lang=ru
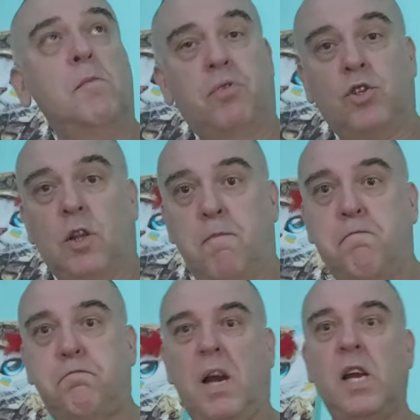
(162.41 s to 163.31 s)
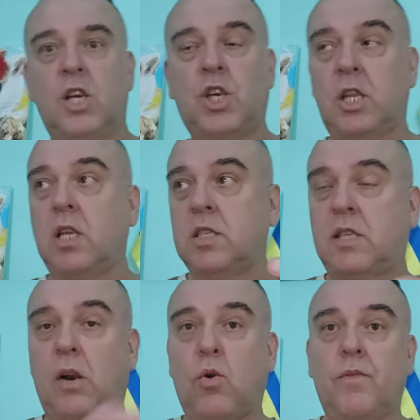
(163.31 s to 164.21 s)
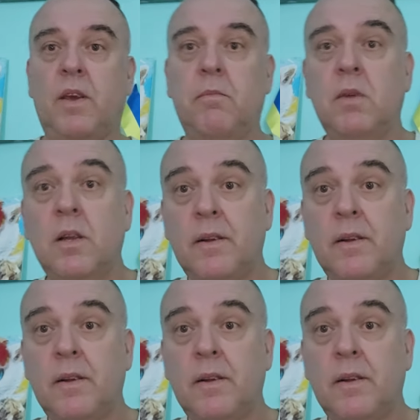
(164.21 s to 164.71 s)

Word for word: просто пышет здоровьем.